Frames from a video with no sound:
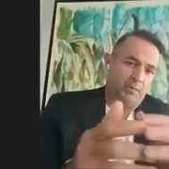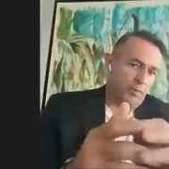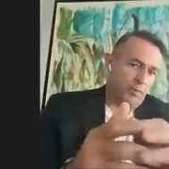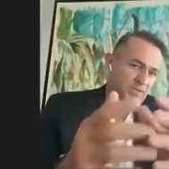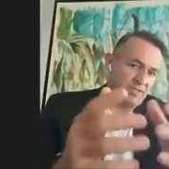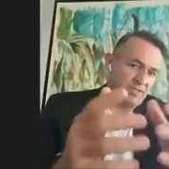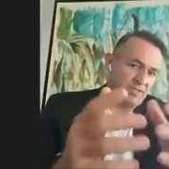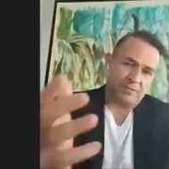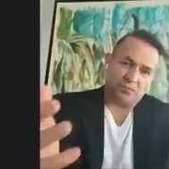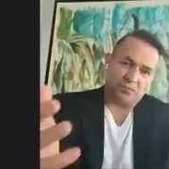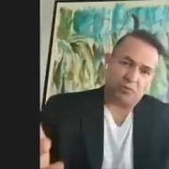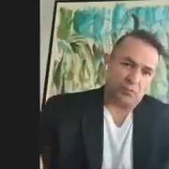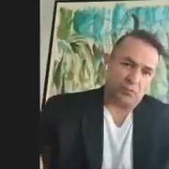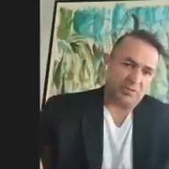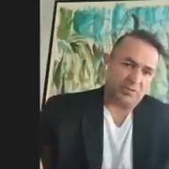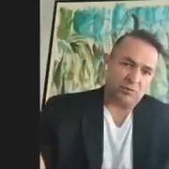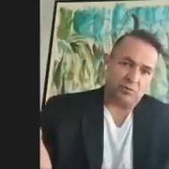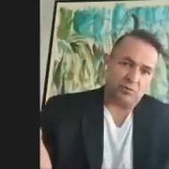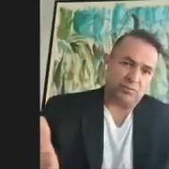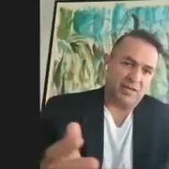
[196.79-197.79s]
puede subir
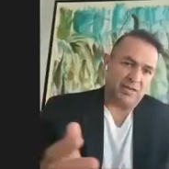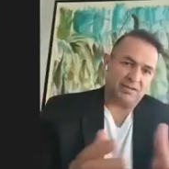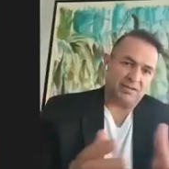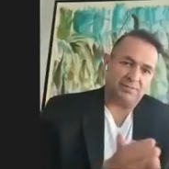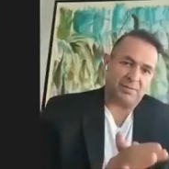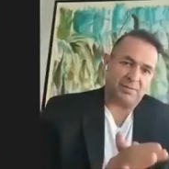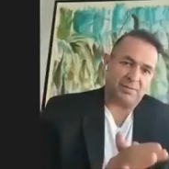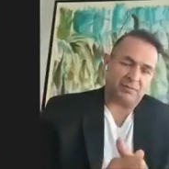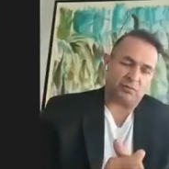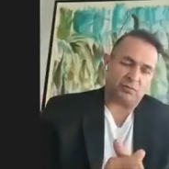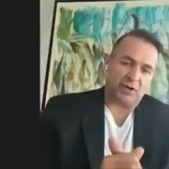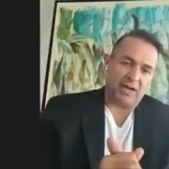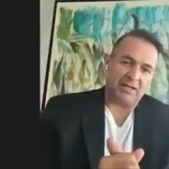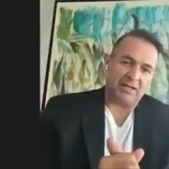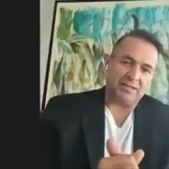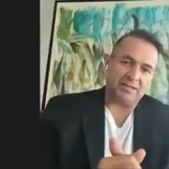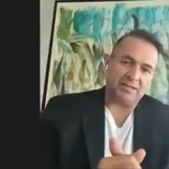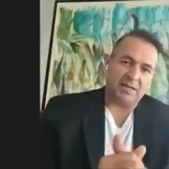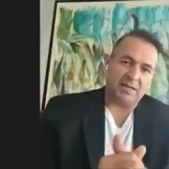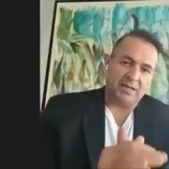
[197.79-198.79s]
sus bienes
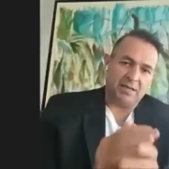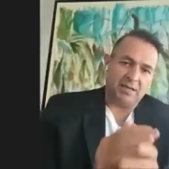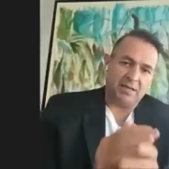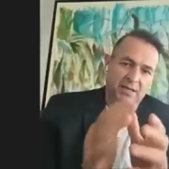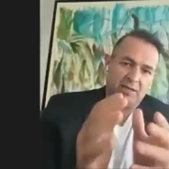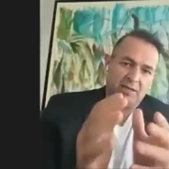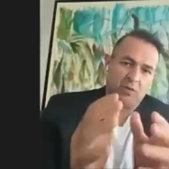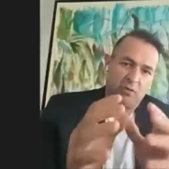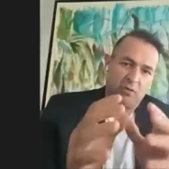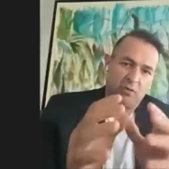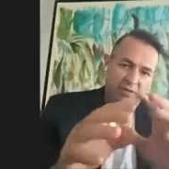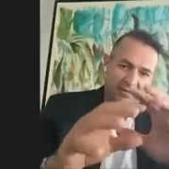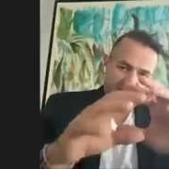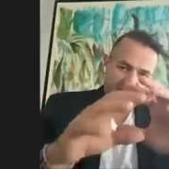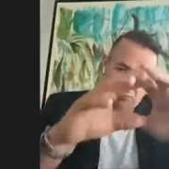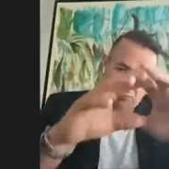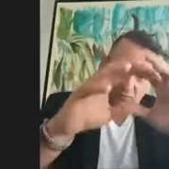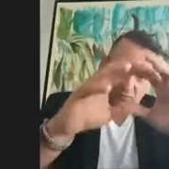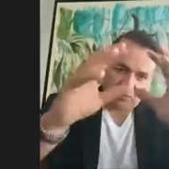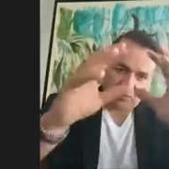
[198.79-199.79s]
personales y con
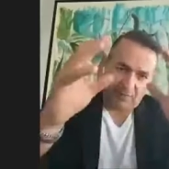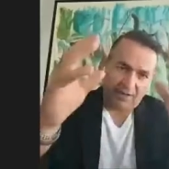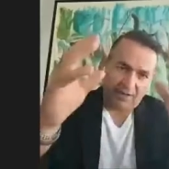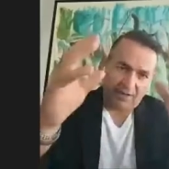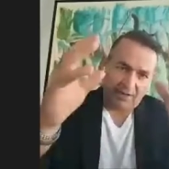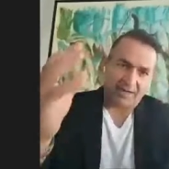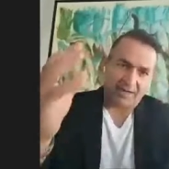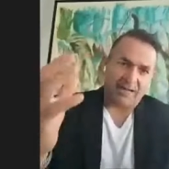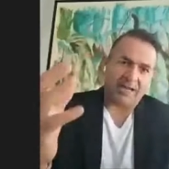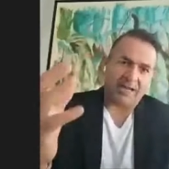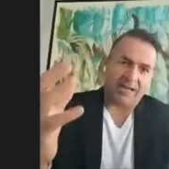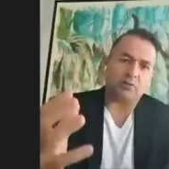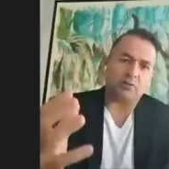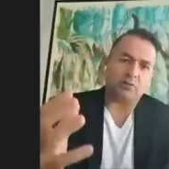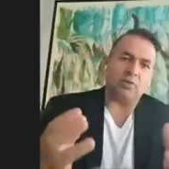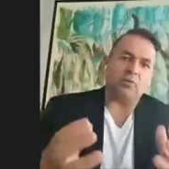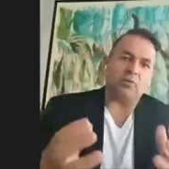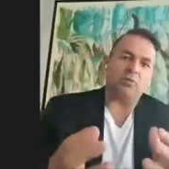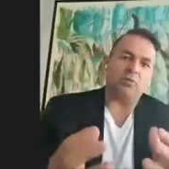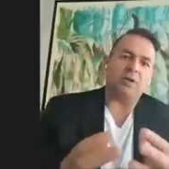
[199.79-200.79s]
esto se va
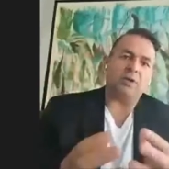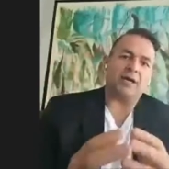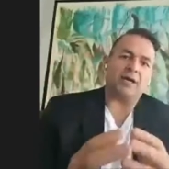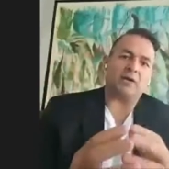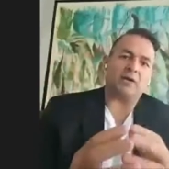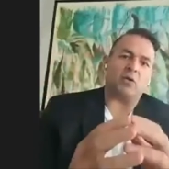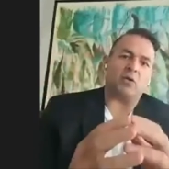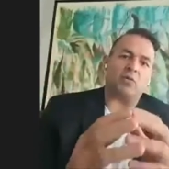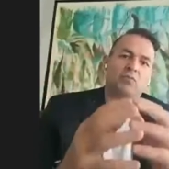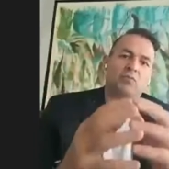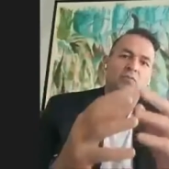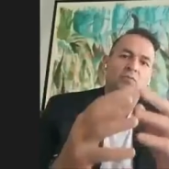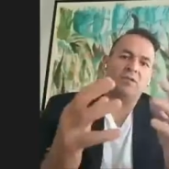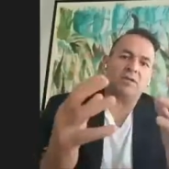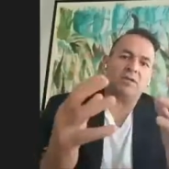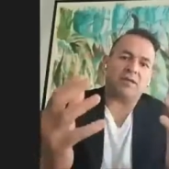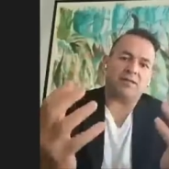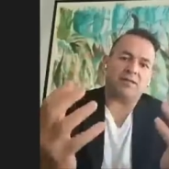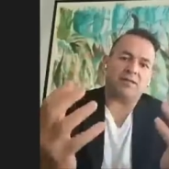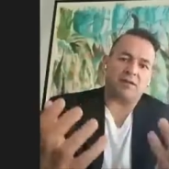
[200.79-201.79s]
creando una
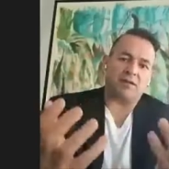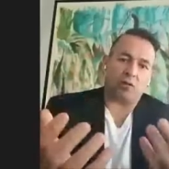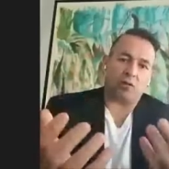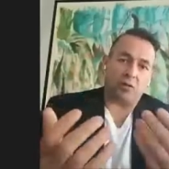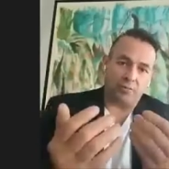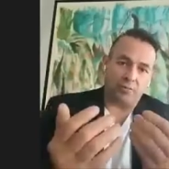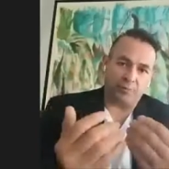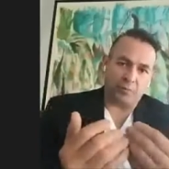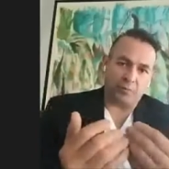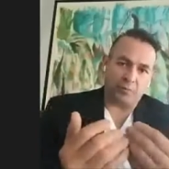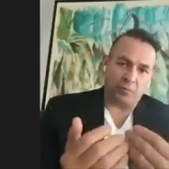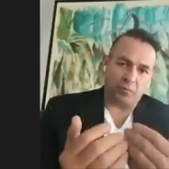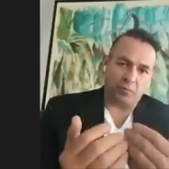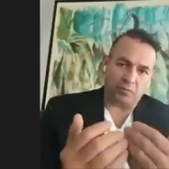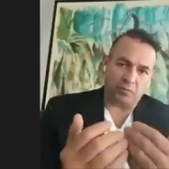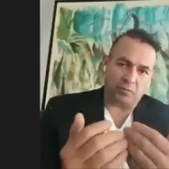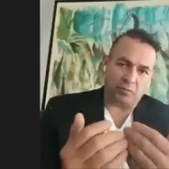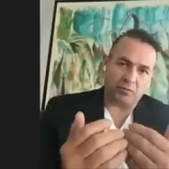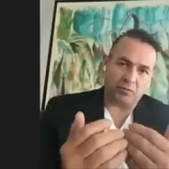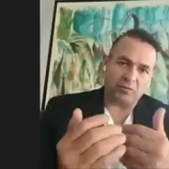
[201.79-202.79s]
comunidad con
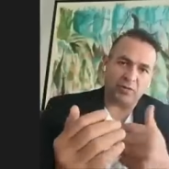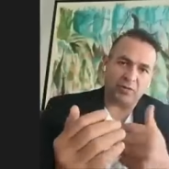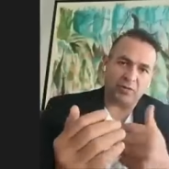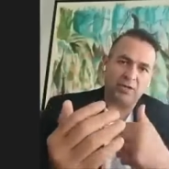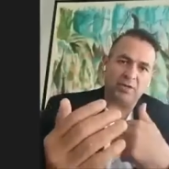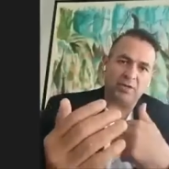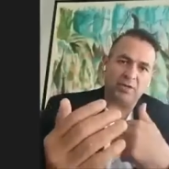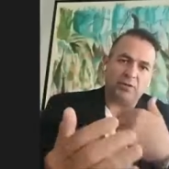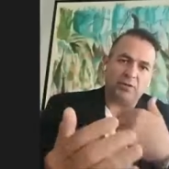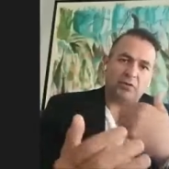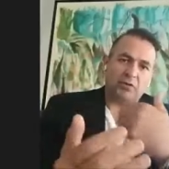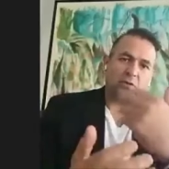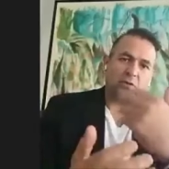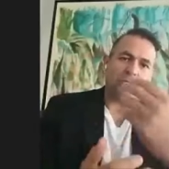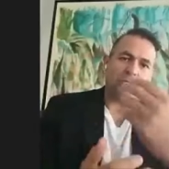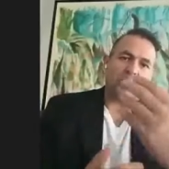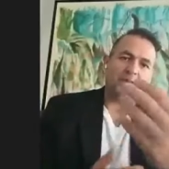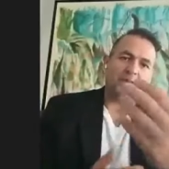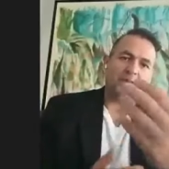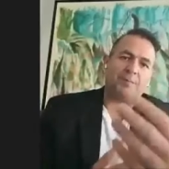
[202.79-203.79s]
productos y
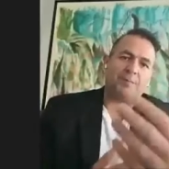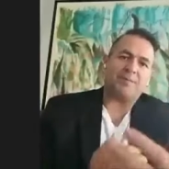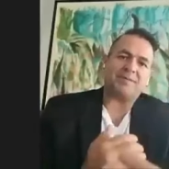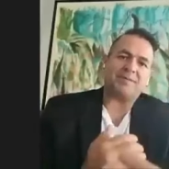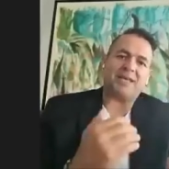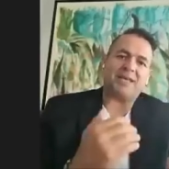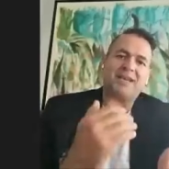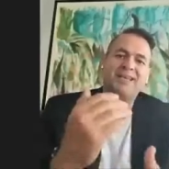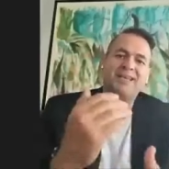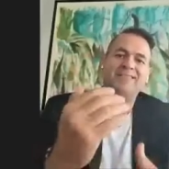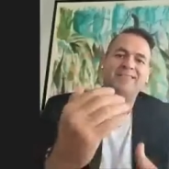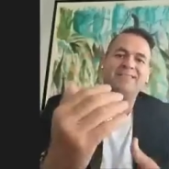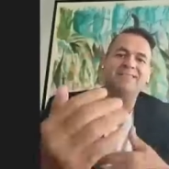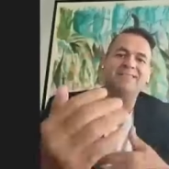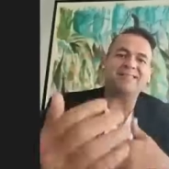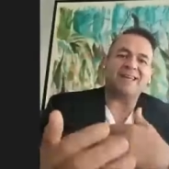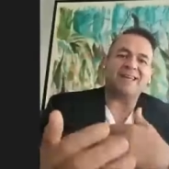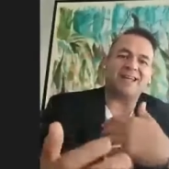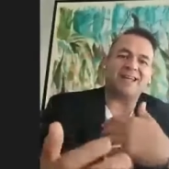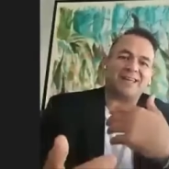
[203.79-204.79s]
uno puede empezar a
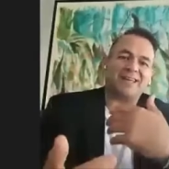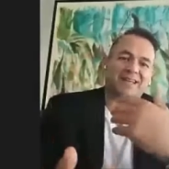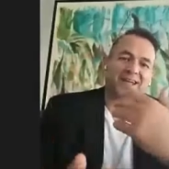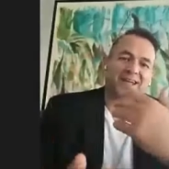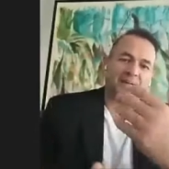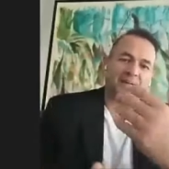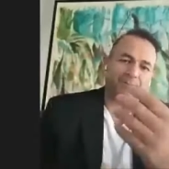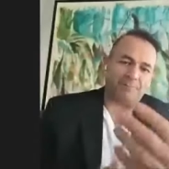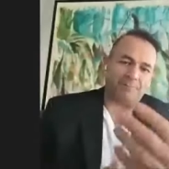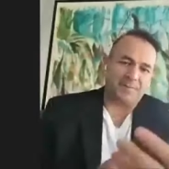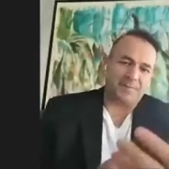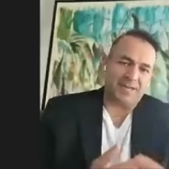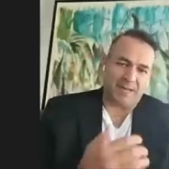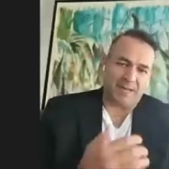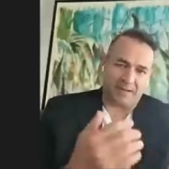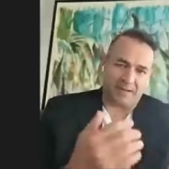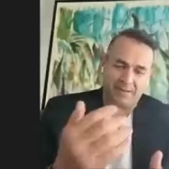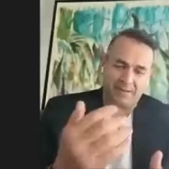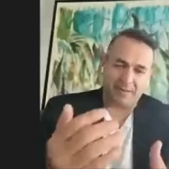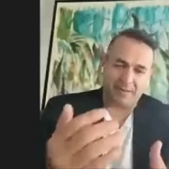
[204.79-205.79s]

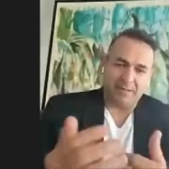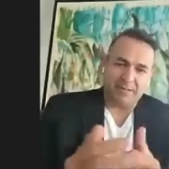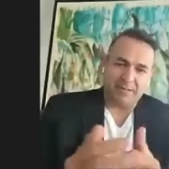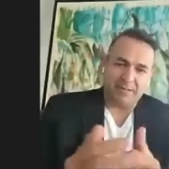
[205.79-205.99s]
intercambiar,